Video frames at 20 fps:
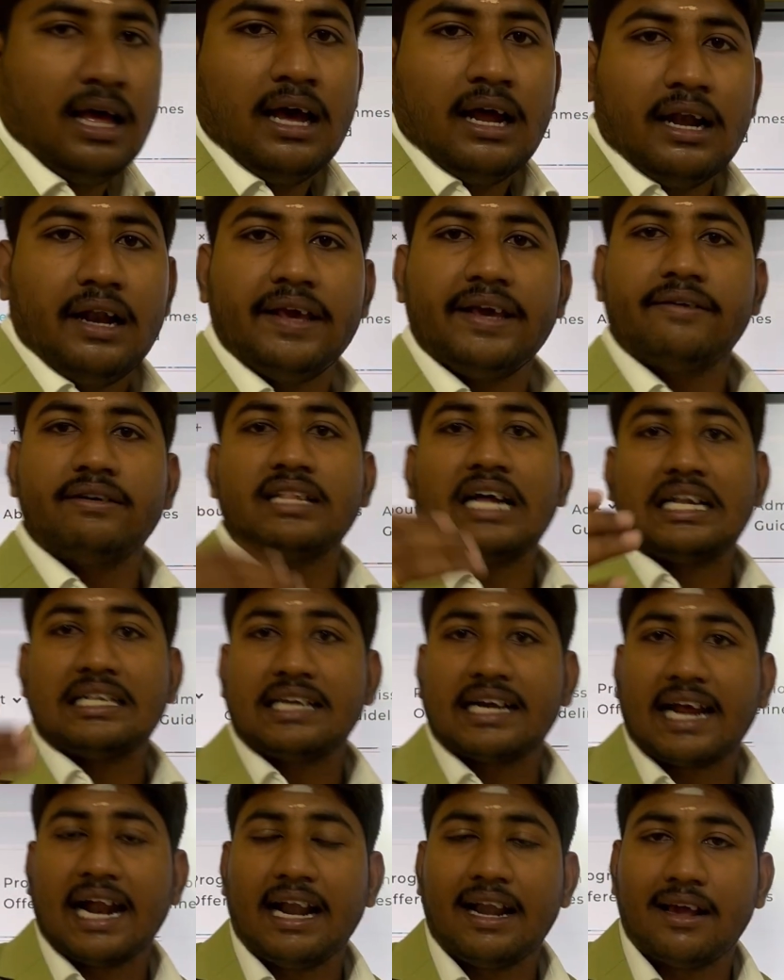நீங்கள் வந்து அந்த
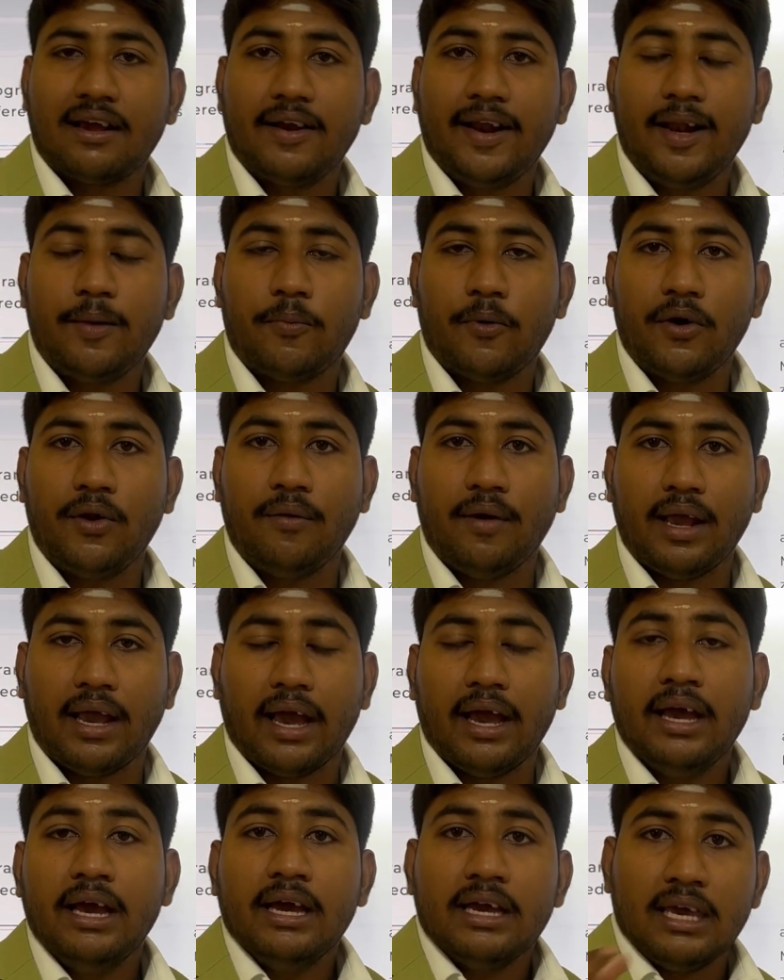கேட்டகரியில் போயிடுவீங்க
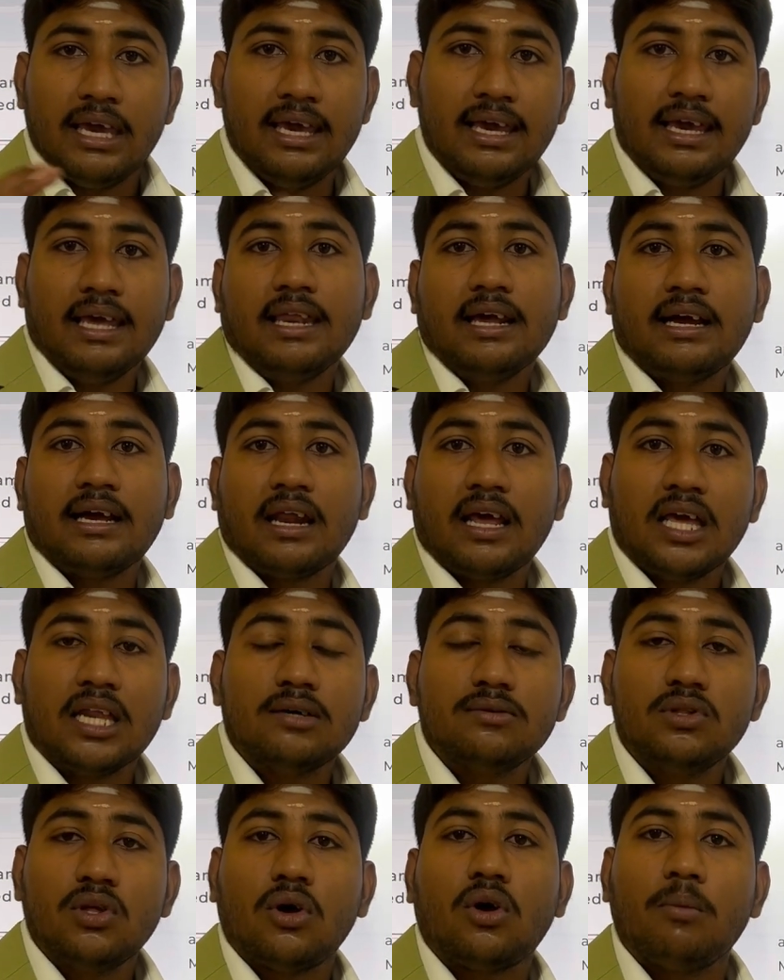இங்கே இருக்கிற
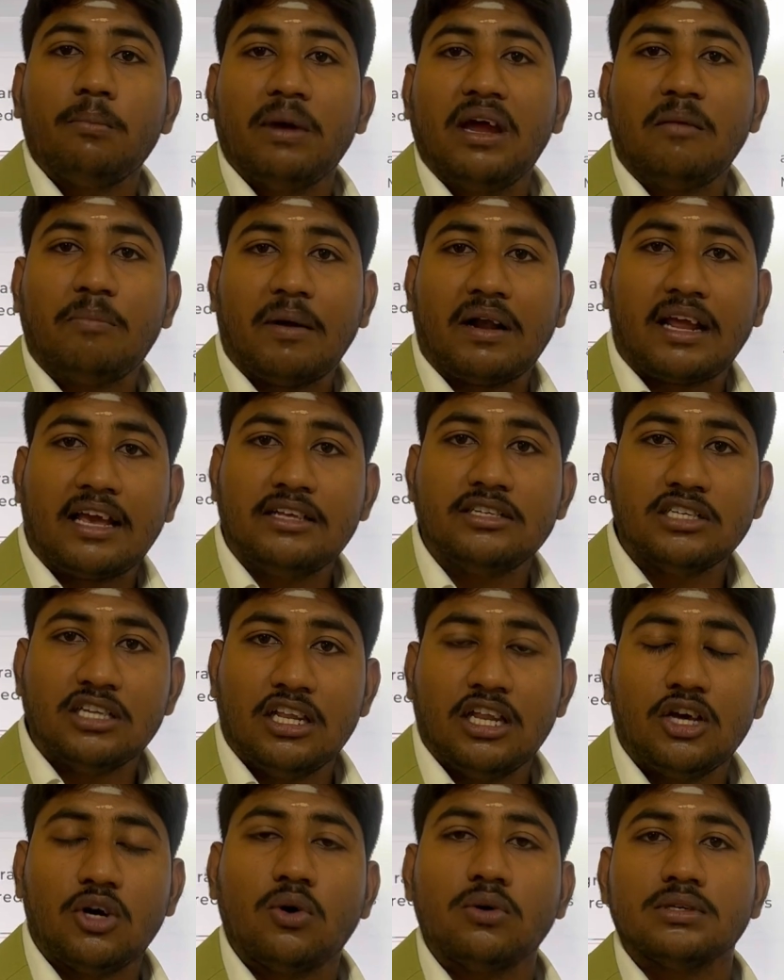இருபதுக்கும் மேற்பட்ட
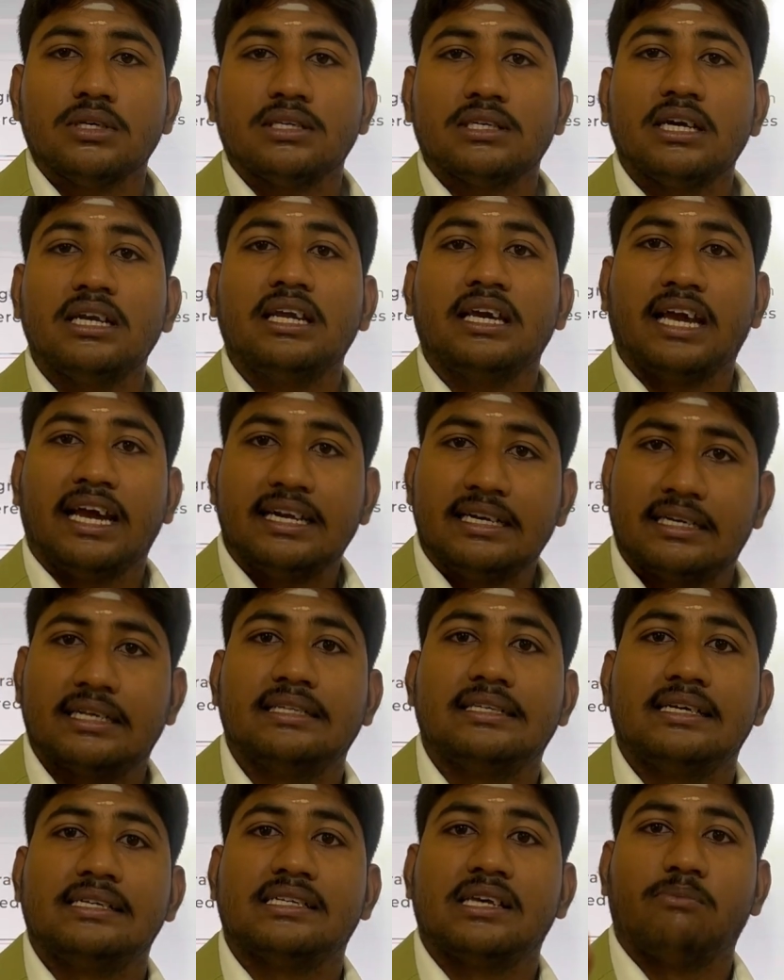இன்ஜினியரிங் கோர்சஸை நீங்கள் என்ட்ரன்ஸ்
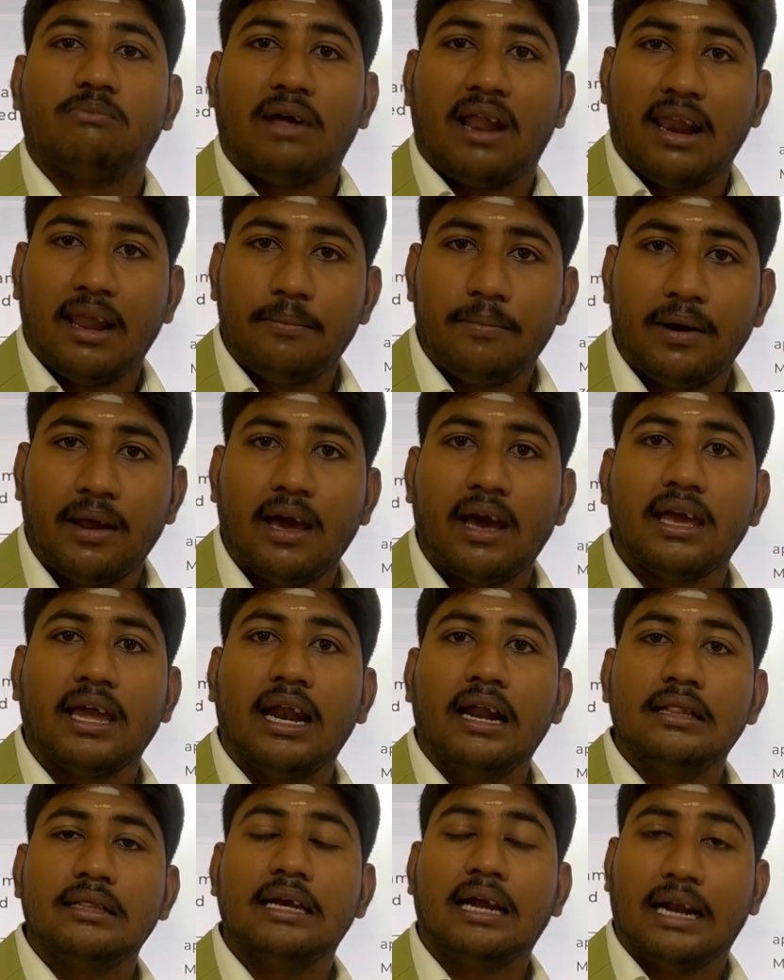எக்ஸாம் நல்லபடியாக
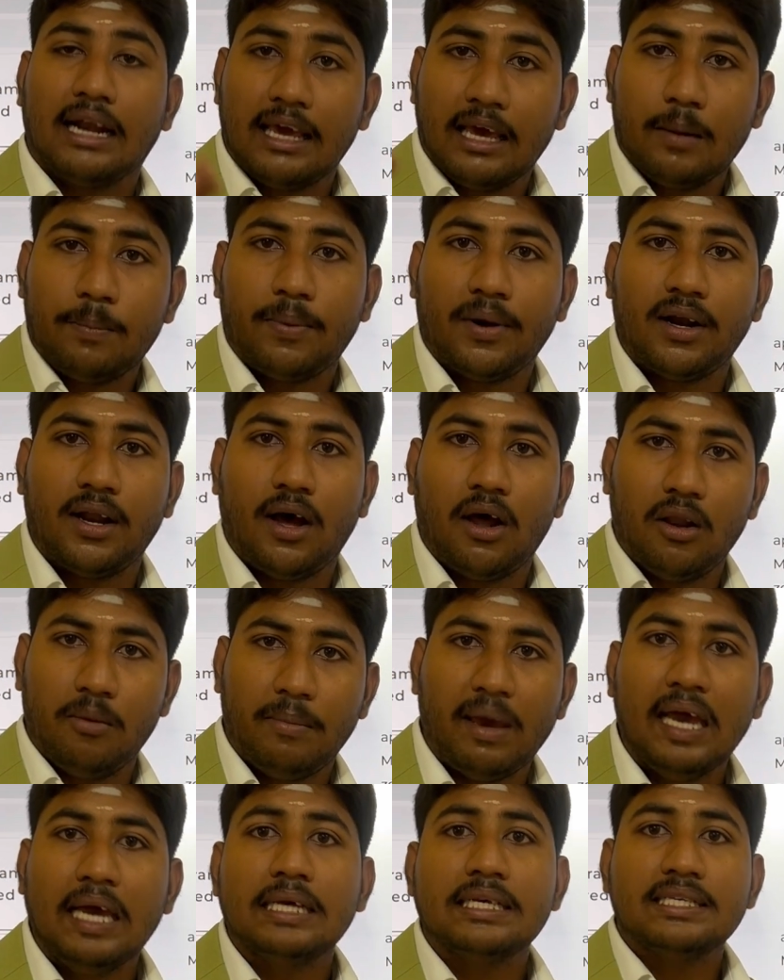எழுதி கிளியர் பண்ணாலுமே
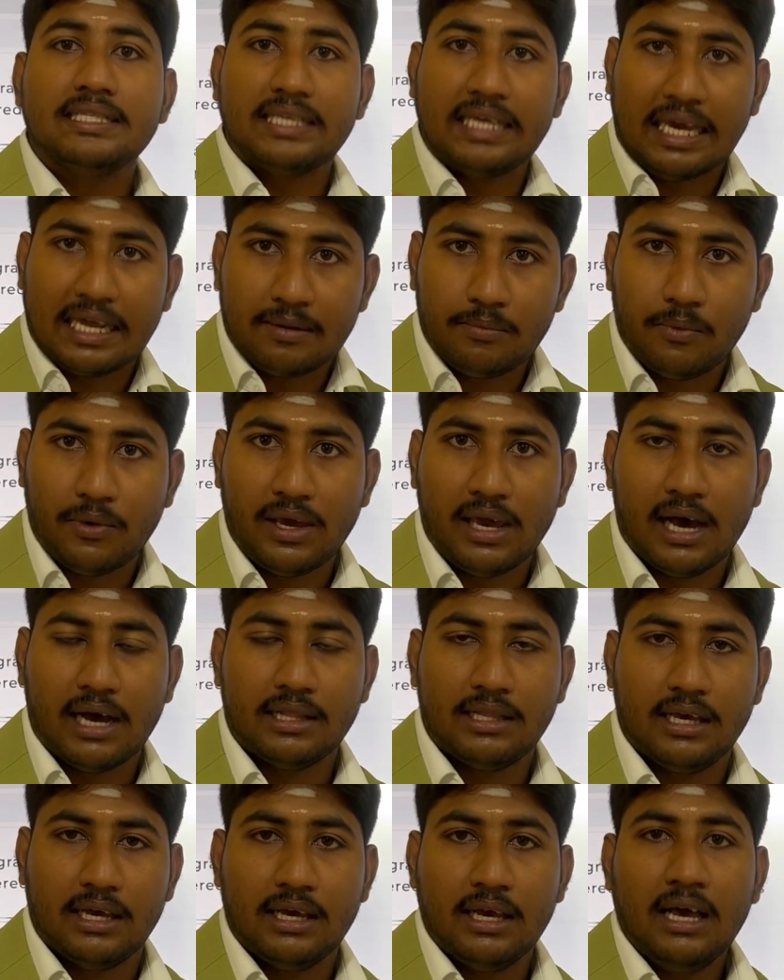சேர முடியாது